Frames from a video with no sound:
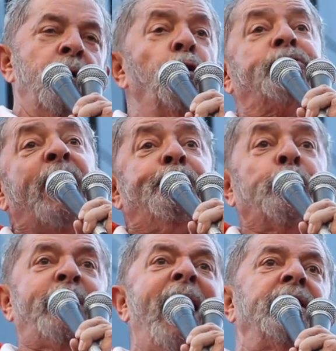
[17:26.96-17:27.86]
No
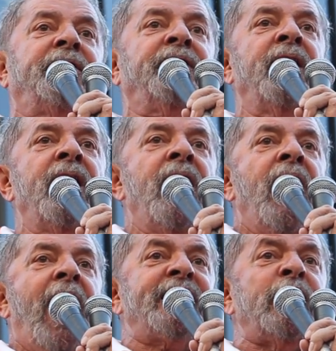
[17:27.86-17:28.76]
tempo deles,
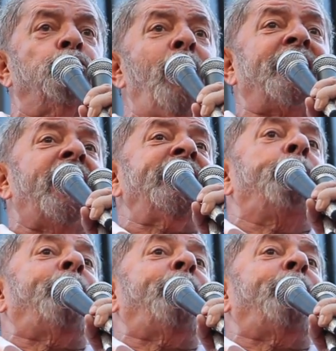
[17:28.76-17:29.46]
a gente não acharia